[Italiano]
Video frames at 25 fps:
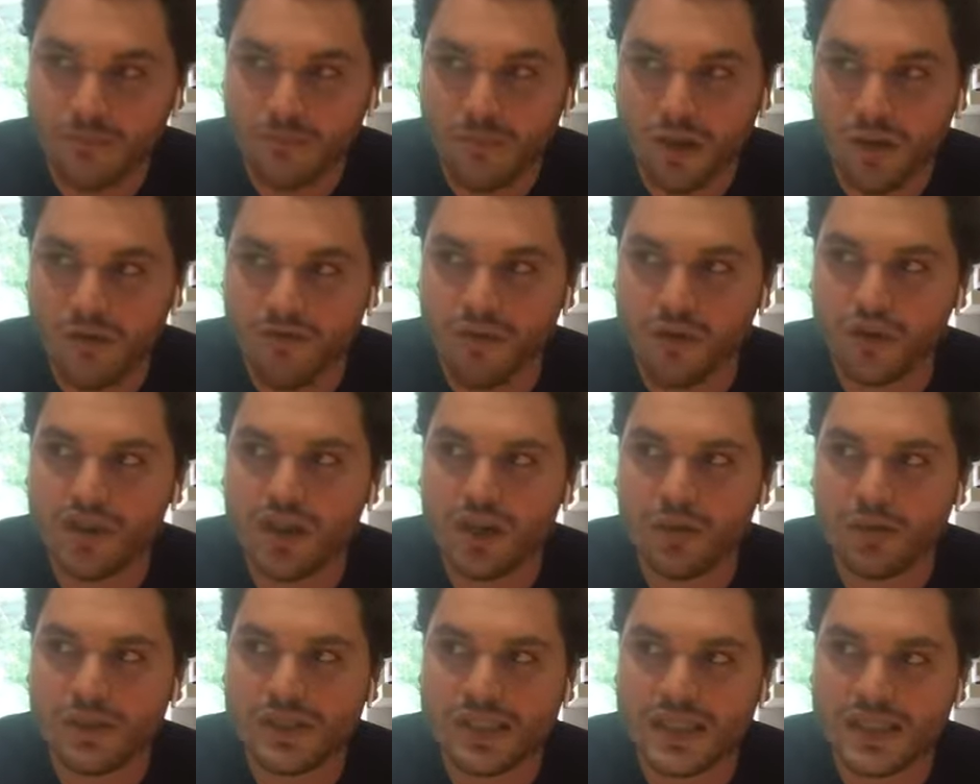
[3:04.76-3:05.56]
fonda
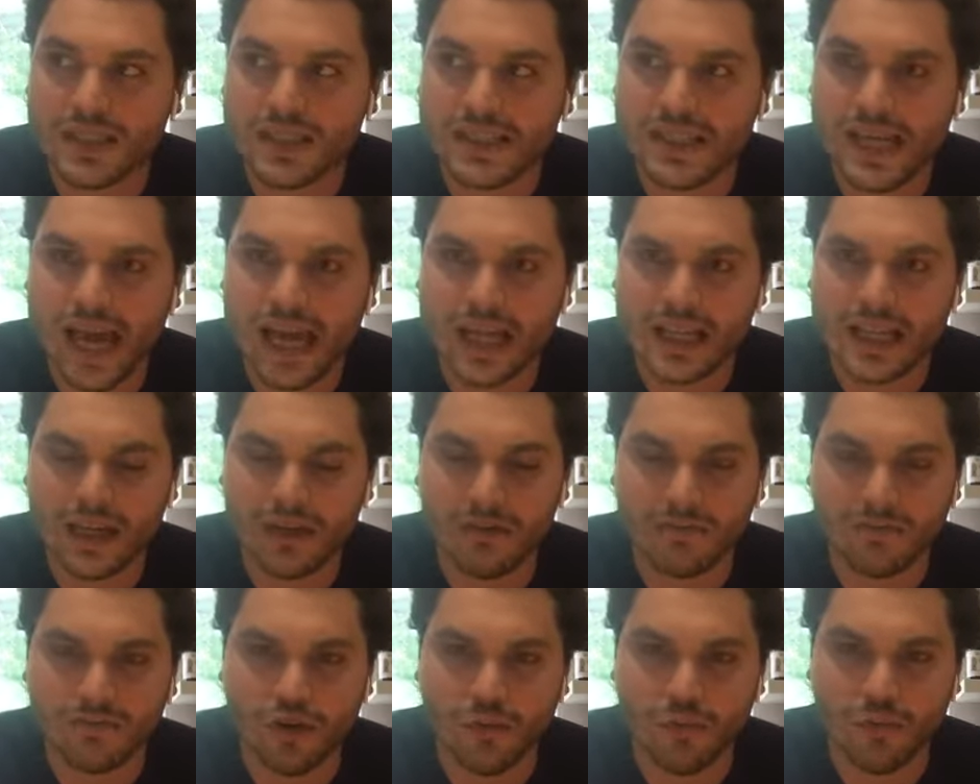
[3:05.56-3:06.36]
questa azienda
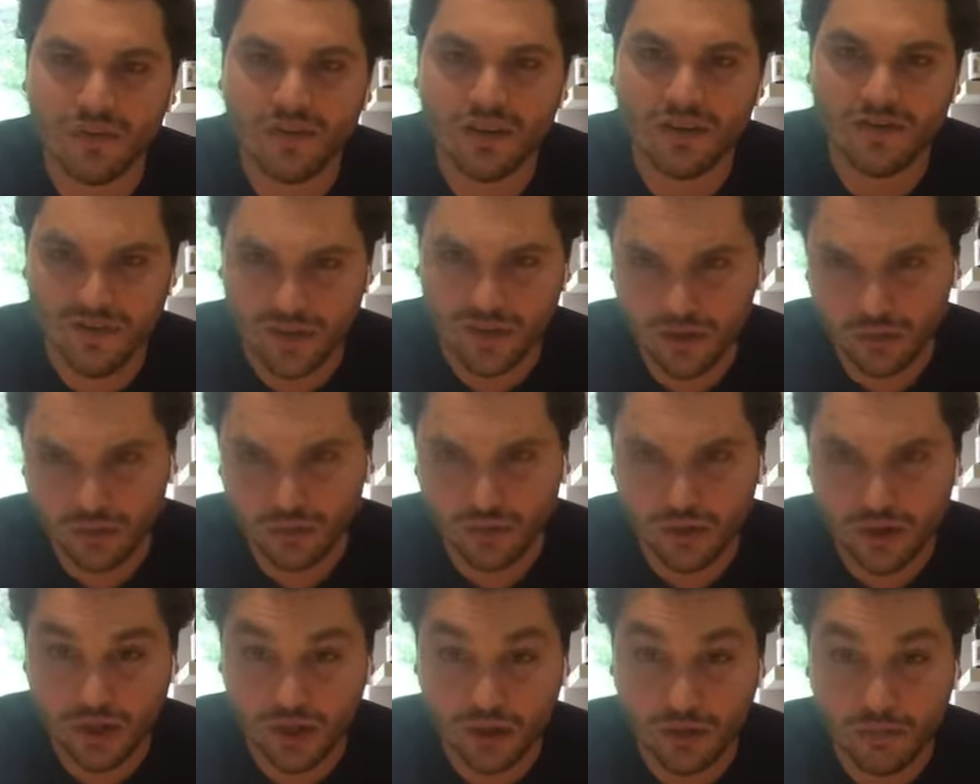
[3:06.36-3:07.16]
dopo aver fatto un
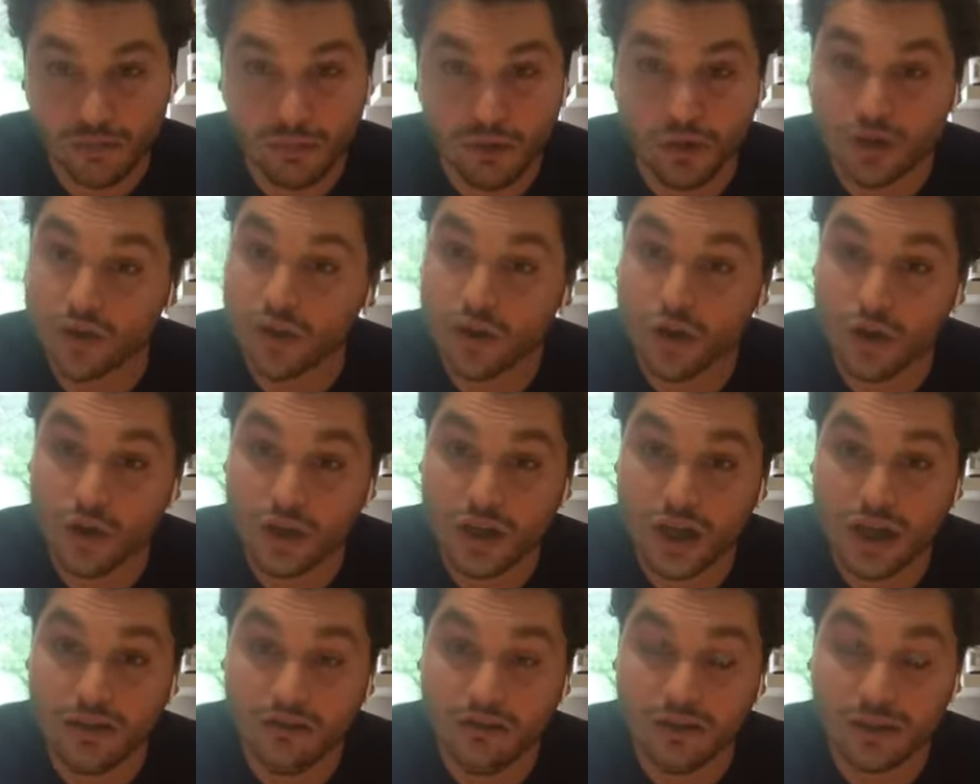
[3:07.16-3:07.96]
giro in
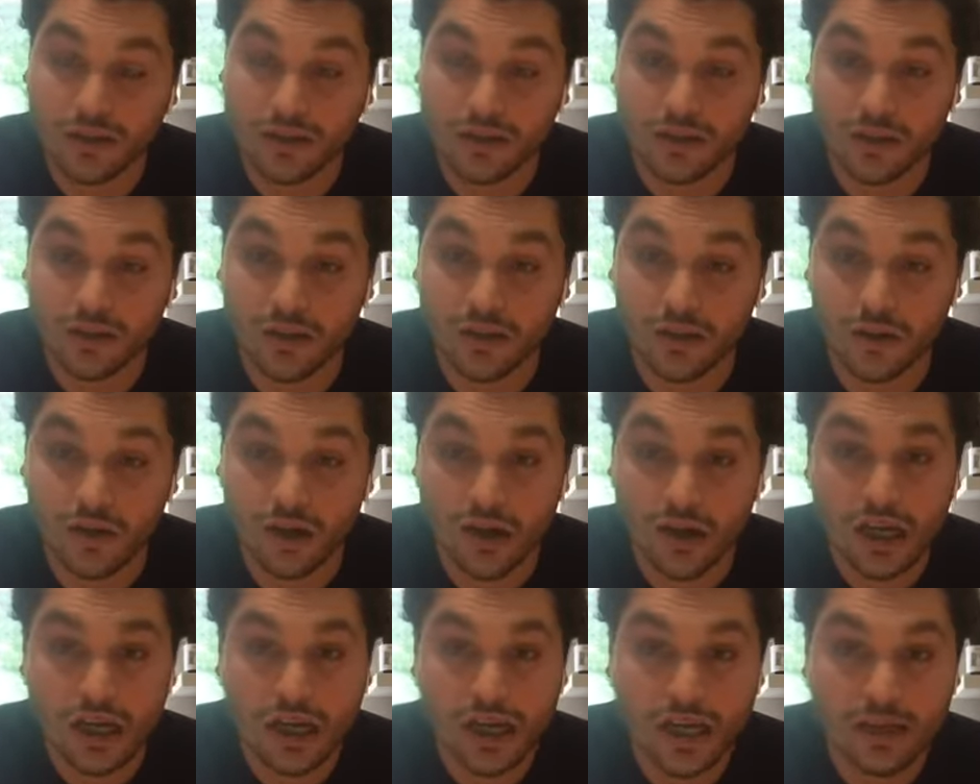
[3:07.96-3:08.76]
Borgogna, avendo
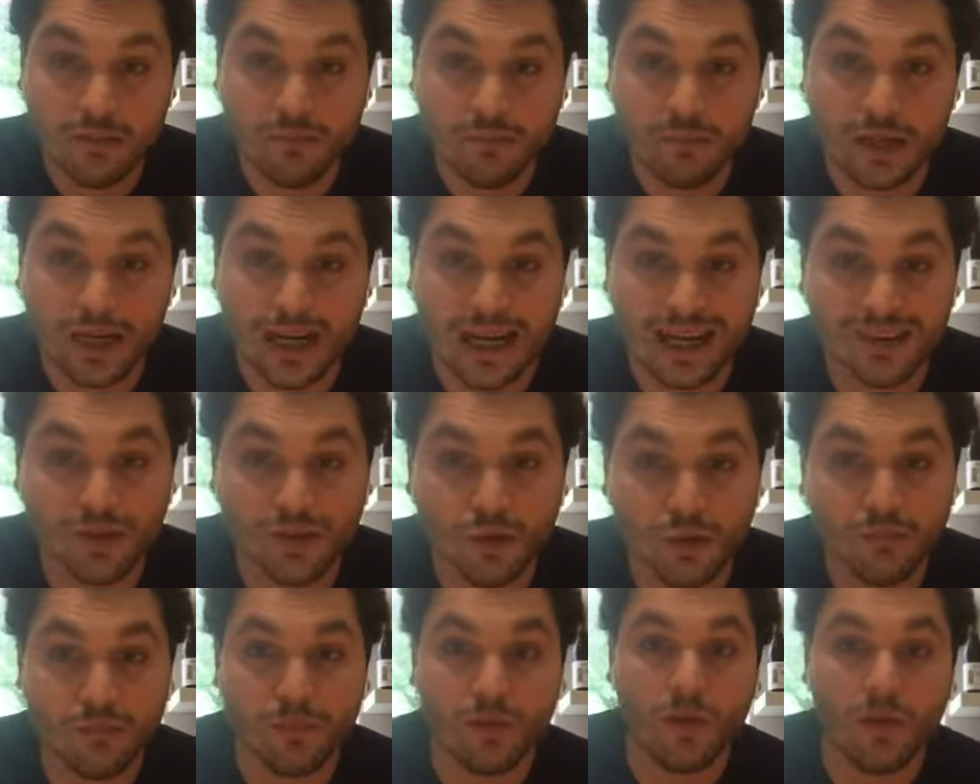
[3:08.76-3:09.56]
imparato
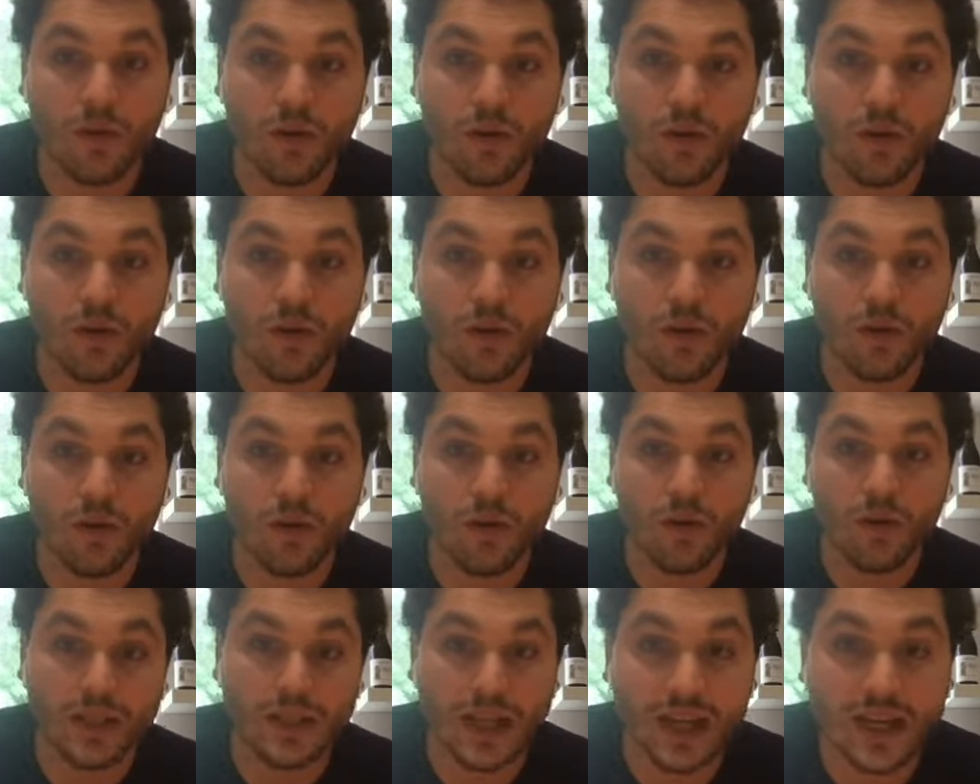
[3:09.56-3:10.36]
un po' le,
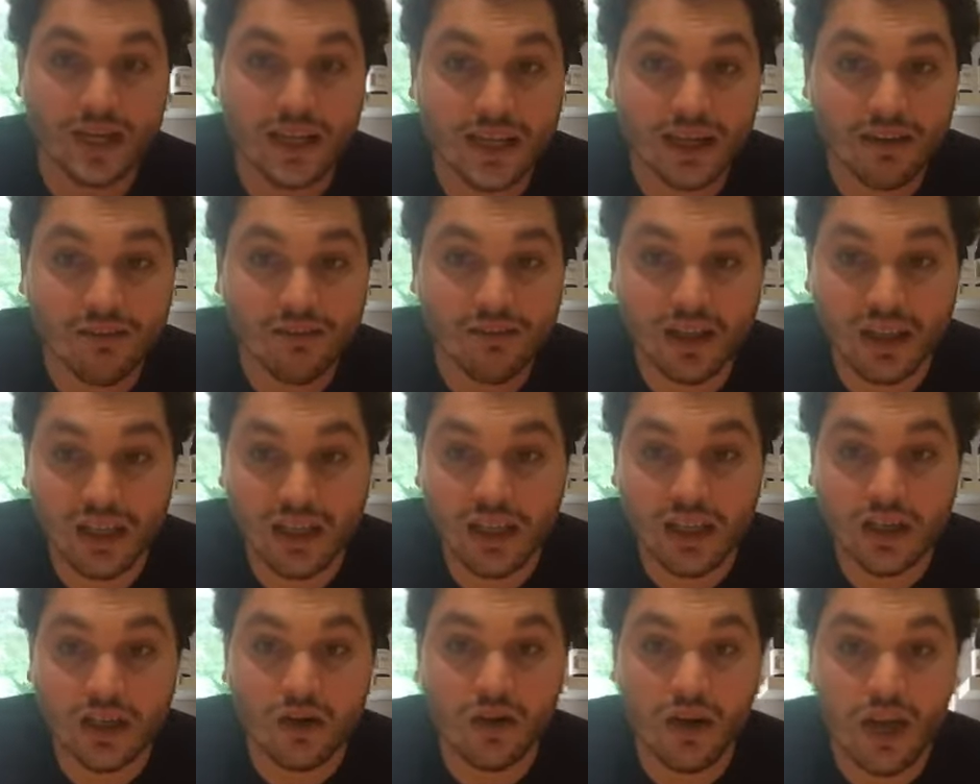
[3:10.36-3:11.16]
le tecniche
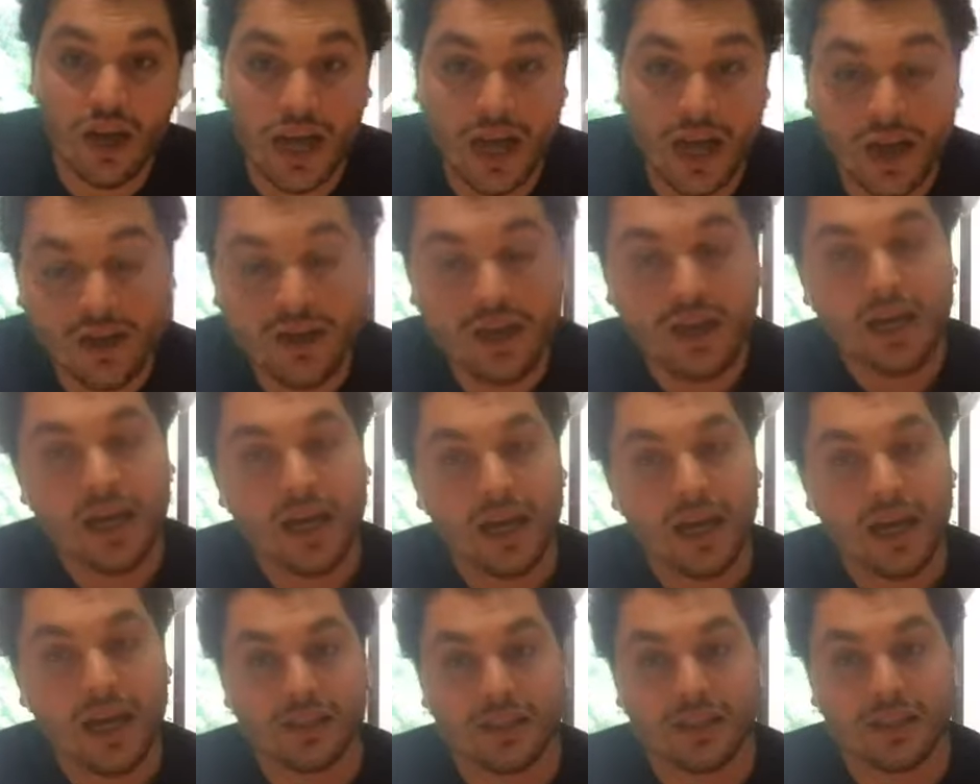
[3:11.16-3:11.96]
vinicole
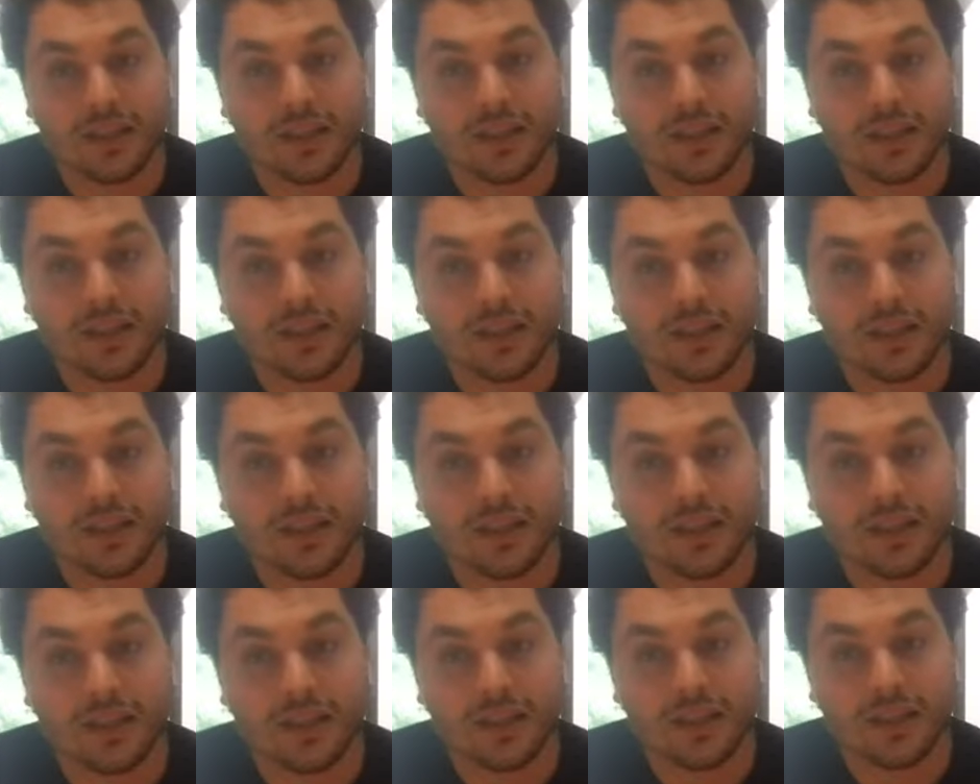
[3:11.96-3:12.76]
e traccia i
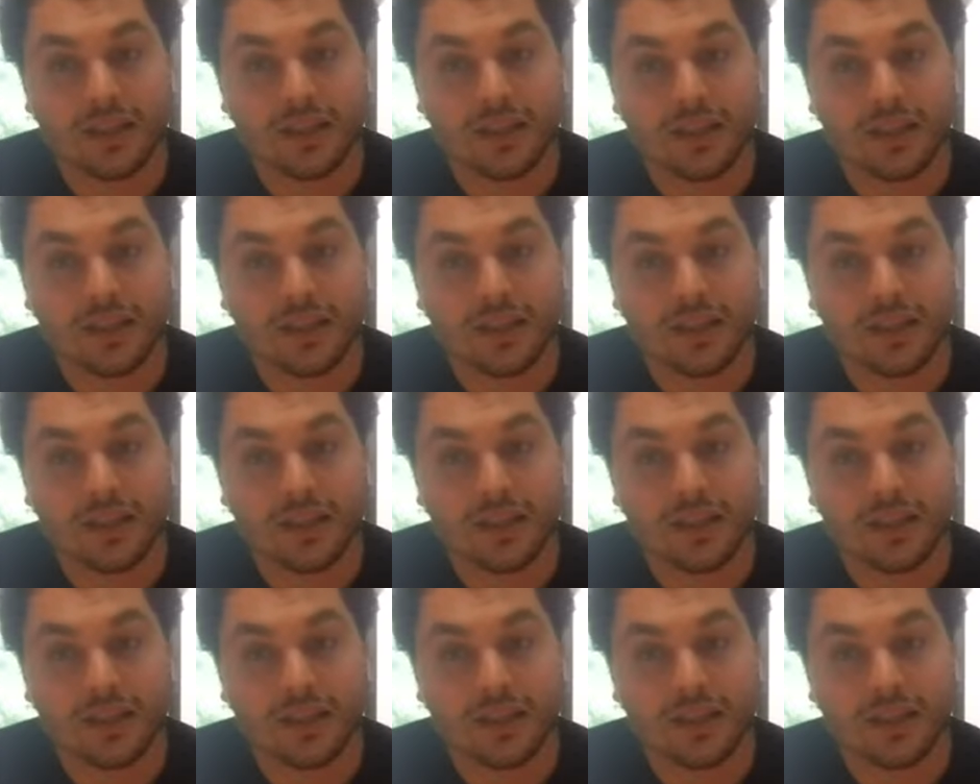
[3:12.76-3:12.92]
primi